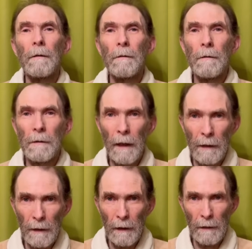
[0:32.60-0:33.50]
на
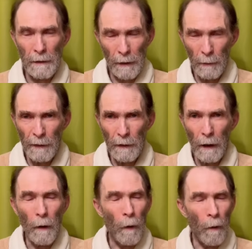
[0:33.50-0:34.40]
канале
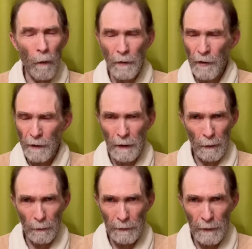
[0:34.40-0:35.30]
Астралионика очень
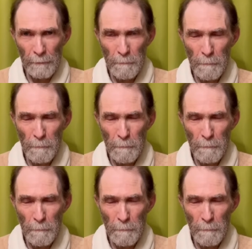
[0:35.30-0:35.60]
короткий